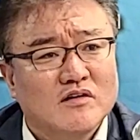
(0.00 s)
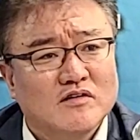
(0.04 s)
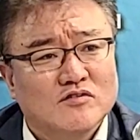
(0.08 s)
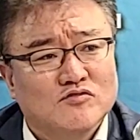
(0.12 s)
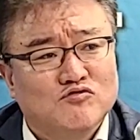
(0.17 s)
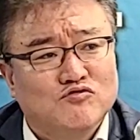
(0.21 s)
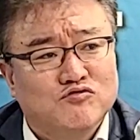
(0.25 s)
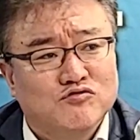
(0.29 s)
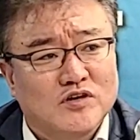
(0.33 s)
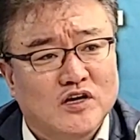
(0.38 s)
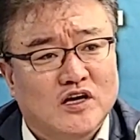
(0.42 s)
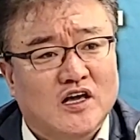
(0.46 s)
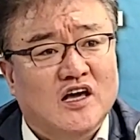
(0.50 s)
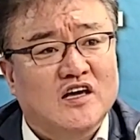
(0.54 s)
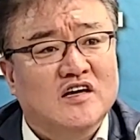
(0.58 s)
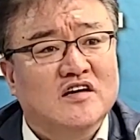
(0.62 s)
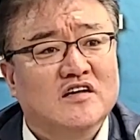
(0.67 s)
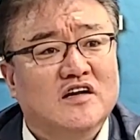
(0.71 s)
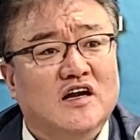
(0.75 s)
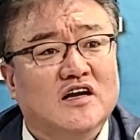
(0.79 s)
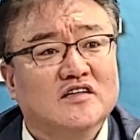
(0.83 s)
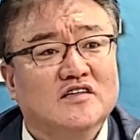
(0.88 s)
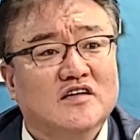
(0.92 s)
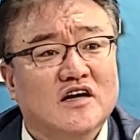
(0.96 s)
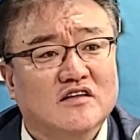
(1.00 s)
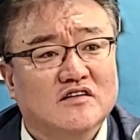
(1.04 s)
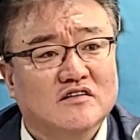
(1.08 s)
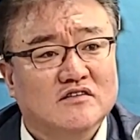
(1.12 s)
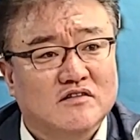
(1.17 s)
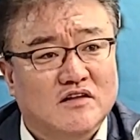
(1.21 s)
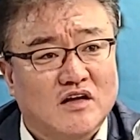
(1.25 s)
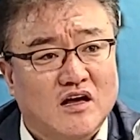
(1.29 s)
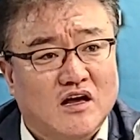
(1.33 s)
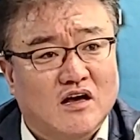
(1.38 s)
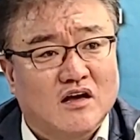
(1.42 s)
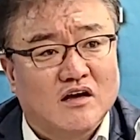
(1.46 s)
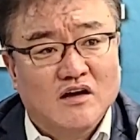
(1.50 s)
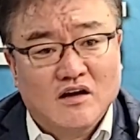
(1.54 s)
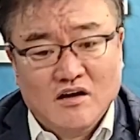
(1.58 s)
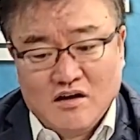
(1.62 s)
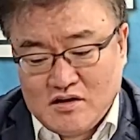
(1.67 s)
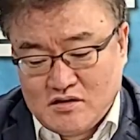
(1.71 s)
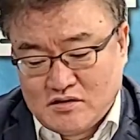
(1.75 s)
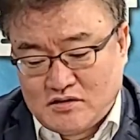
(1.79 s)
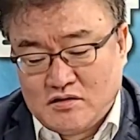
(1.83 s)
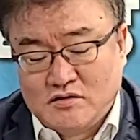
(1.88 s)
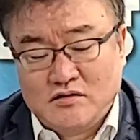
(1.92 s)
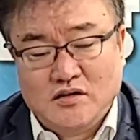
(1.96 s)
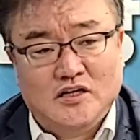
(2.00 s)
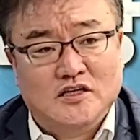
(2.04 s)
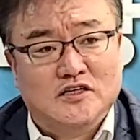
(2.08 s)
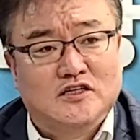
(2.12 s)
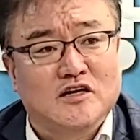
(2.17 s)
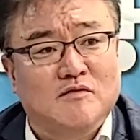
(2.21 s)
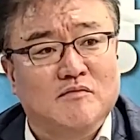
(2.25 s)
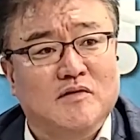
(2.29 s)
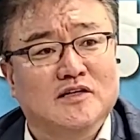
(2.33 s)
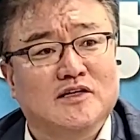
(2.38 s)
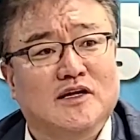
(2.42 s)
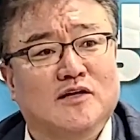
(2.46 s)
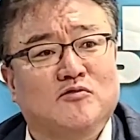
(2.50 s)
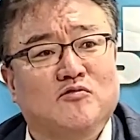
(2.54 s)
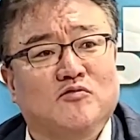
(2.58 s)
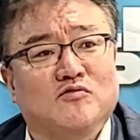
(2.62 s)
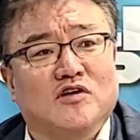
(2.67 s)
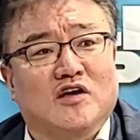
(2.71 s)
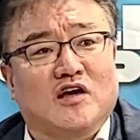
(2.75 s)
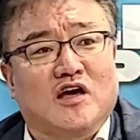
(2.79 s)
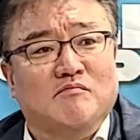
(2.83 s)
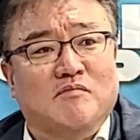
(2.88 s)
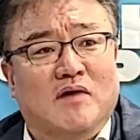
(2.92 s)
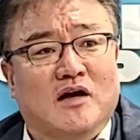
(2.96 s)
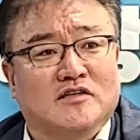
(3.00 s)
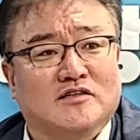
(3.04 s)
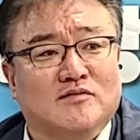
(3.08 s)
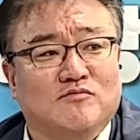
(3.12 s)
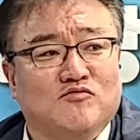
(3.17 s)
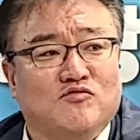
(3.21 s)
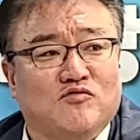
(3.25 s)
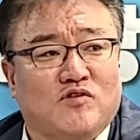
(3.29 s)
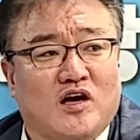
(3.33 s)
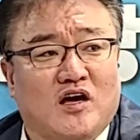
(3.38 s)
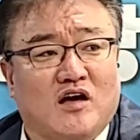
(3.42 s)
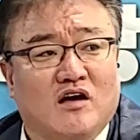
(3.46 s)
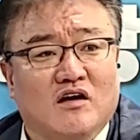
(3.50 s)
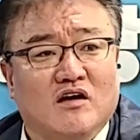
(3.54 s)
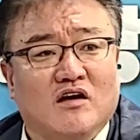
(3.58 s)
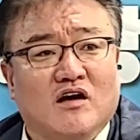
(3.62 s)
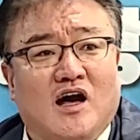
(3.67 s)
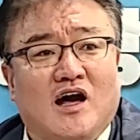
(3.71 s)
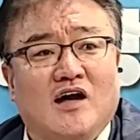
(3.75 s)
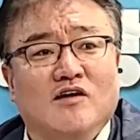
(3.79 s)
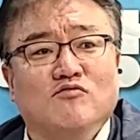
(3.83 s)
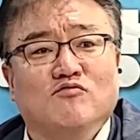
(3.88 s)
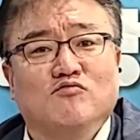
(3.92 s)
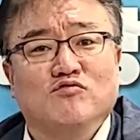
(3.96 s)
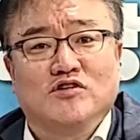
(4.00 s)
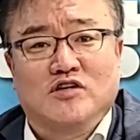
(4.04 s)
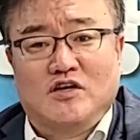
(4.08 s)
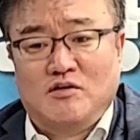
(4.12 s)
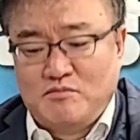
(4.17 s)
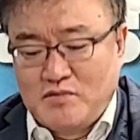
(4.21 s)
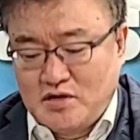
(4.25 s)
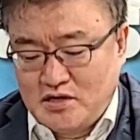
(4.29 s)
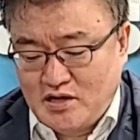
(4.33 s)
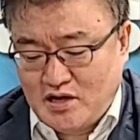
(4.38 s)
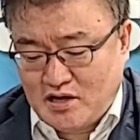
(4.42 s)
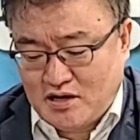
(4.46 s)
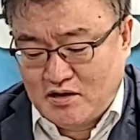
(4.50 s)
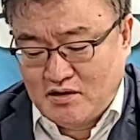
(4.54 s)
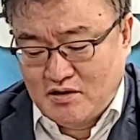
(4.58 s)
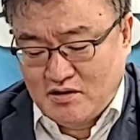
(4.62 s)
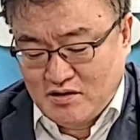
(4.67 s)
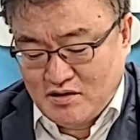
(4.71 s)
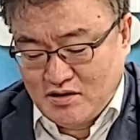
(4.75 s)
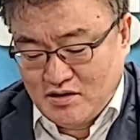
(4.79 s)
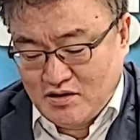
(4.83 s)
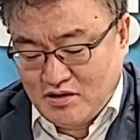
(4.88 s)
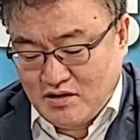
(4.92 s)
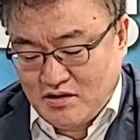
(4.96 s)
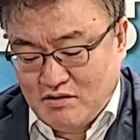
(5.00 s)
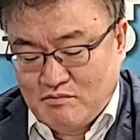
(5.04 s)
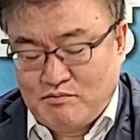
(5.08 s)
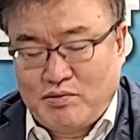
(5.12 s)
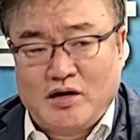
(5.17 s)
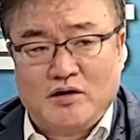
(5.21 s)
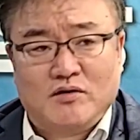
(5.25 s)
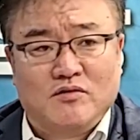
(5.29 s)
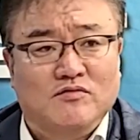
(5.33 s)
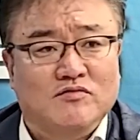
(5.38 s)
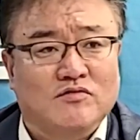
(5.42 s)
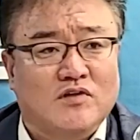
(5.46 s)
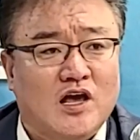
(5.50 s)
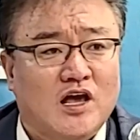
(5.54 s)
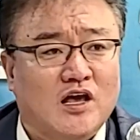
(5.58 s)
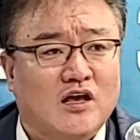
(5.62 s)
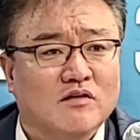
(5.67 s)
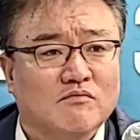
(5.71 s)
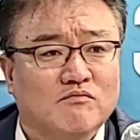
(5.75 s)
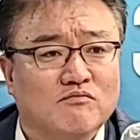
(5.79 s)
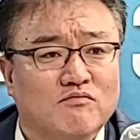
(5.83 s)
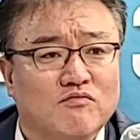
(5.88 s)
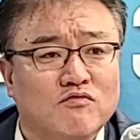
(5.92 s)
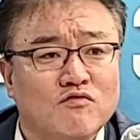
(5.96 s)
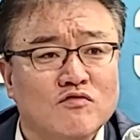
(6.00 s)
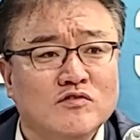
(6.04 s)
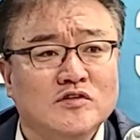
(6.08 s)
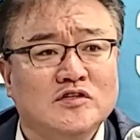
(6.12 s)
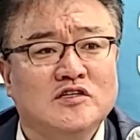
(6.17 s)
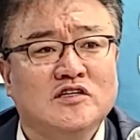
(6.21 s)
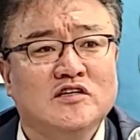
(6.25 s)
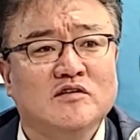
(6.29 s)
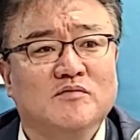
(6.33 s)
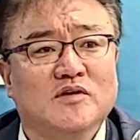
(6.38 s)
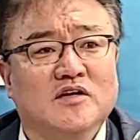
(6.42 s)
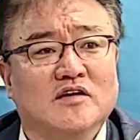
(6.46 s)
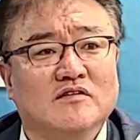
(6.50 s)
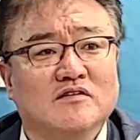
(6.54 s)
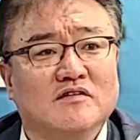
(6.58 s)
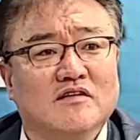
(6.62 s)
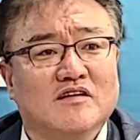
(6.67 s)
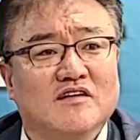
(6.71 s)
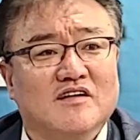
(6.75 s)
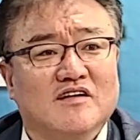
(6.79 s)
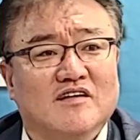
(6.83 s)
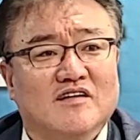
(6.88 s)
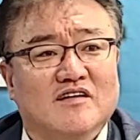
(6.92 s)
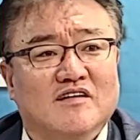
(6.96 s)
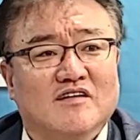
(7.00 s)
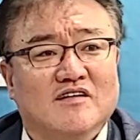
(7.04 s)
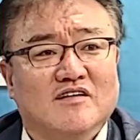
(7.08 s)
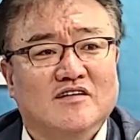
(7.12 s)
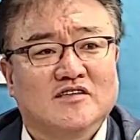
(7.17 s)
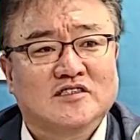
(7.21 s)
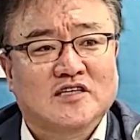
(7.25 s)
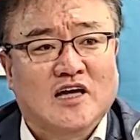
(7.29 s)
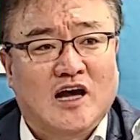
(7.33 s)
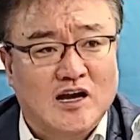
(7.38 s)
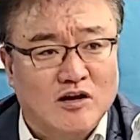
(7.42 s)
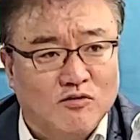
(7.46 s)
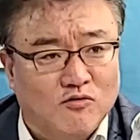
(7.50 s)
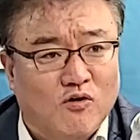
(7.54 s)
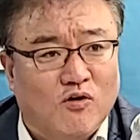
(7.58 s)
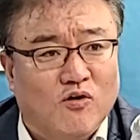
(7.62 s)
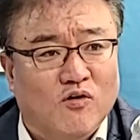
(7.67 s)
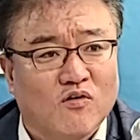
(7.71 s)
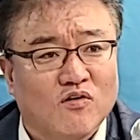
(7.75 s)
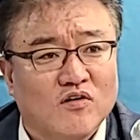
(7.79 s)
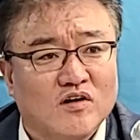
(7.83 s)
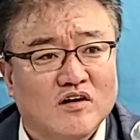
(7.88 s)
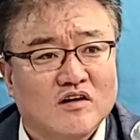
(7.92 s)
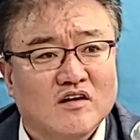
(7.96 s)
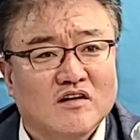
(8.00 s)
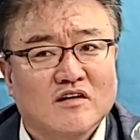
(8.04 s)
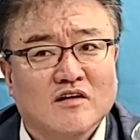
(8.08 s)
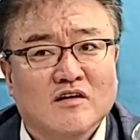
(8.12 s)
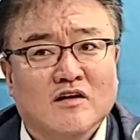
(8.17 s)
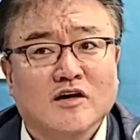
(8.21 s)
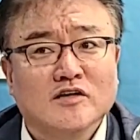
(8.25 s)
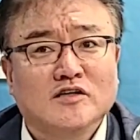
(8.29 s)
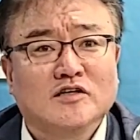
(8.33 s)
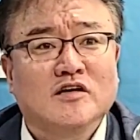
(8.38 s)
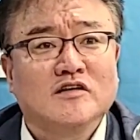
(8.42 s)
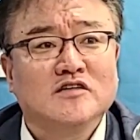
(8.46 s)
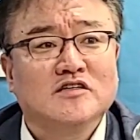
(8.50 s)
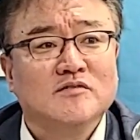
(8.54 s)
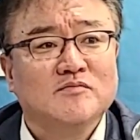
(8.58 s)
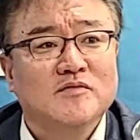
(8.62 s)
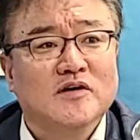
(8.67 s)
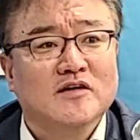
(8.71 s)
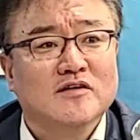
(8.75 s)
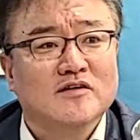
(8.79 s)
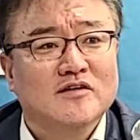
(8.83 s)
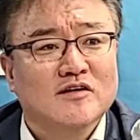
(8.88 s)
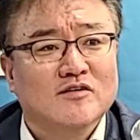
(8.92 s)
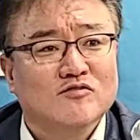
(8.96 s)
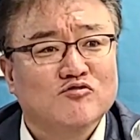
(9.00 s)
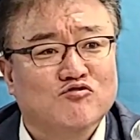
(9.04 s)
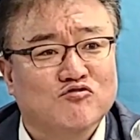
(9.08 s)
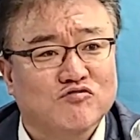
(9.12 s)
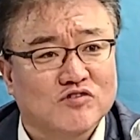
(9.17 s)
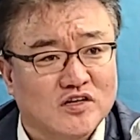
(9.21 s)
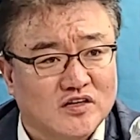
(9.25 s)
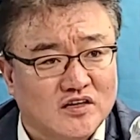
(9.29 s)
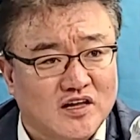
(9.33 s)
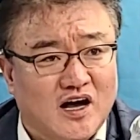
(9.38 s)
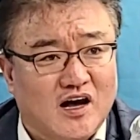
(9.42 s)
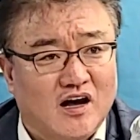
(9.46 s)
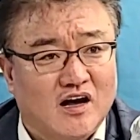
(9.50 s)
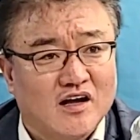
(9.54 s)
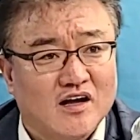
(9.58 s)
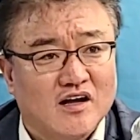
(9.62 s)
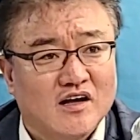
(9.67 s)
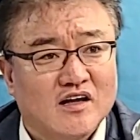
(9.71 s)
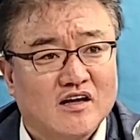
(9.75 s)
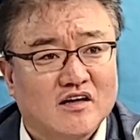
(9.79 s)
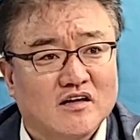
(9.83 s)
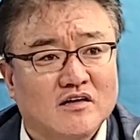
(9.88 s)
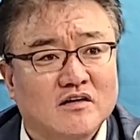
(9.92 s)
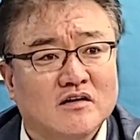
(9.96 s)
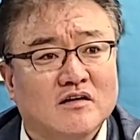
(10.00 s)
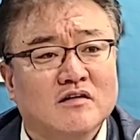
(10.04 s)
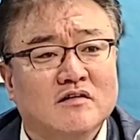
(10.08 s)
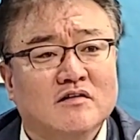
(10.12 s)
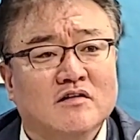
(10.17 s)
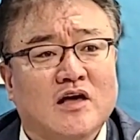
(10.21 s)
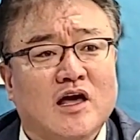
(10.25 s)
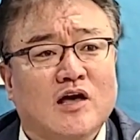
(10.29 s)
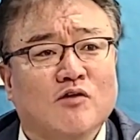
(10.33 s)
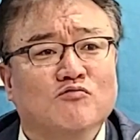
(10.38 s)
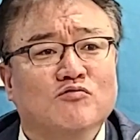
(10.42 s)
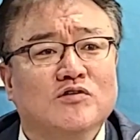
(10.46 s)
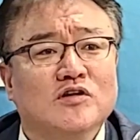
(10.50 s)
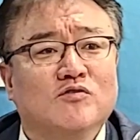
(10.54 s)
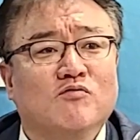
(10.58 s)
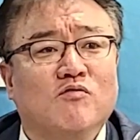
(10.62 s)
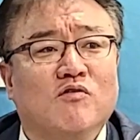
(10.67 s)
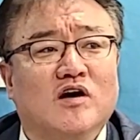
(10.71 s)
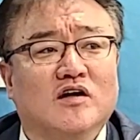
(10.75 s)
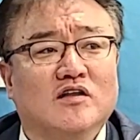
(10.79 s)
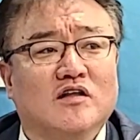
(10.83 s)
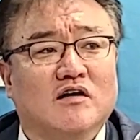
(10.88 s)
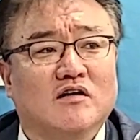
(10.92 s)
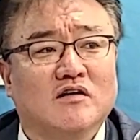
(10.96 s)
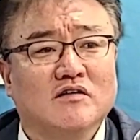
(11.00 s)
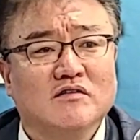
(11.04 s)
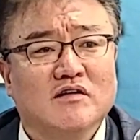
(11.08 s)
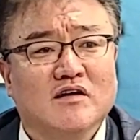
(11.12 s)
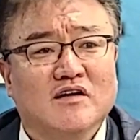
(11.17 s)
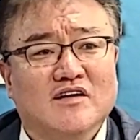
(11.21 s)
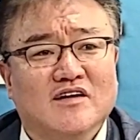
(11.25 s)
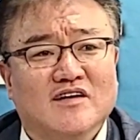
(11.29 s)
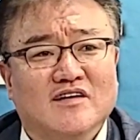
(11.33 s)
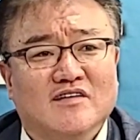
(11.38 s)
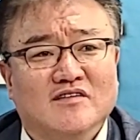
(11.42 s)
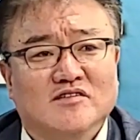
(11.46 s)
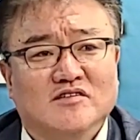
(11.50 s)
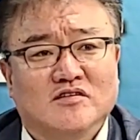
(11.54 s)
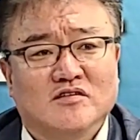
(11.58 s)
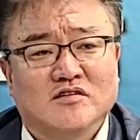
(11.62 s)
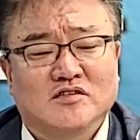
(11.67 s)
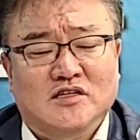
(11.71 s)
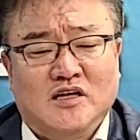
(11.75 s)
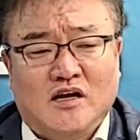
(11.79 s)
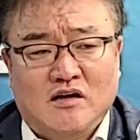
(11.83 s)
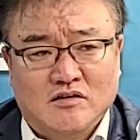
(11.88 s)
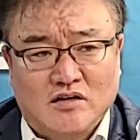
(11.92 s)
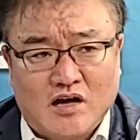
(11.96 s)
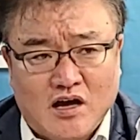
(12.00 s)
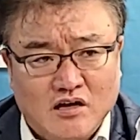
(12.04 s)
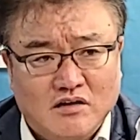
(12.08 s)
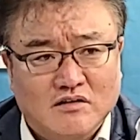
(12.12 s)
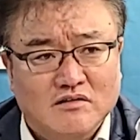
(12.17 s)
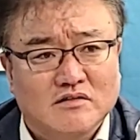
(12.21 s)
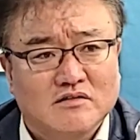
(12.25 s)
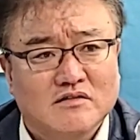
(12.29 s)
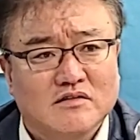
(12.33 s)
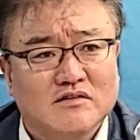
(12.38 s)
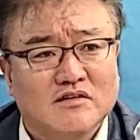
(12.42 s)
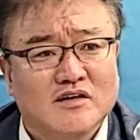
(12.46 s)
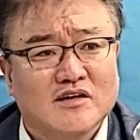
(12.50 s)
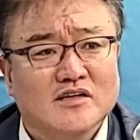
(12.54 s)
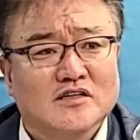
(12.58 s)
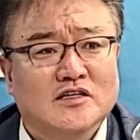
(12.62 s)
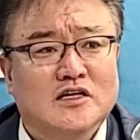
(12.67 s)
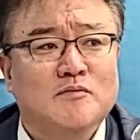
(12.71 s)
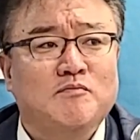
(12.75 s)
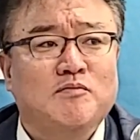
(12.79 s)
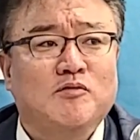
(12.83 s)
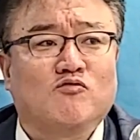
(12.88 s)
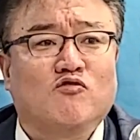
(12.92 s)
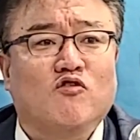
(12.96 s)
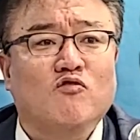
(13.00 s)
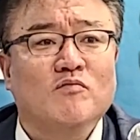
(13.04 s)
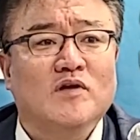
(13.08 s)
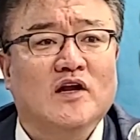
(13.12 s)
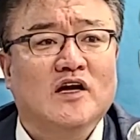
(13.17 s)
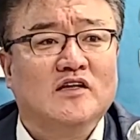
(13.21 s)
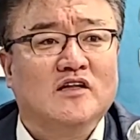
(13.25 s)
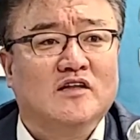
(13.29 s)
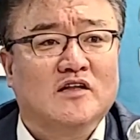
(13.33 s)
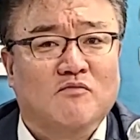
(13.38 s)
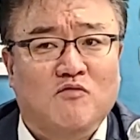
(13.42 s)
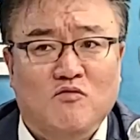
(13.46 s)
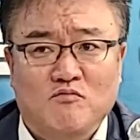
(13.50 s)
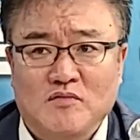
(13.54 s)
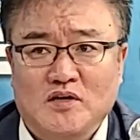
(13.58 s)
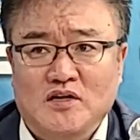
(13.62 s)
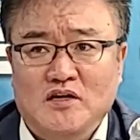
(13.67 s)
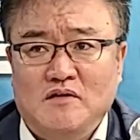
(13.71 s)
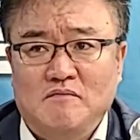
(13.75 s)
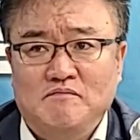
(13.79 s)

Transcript: 죽이기 혈안이 되어 있는데 저는 이승만 대통령의 말씀 중에 한 구절은 뭐냐? 바로 이제 이거 뭉치면 살고 흩어지면 죽는다. 이걸 이게 우리 공화당은 저는 상당히 그 깊이 고민해야 된다 봅니다.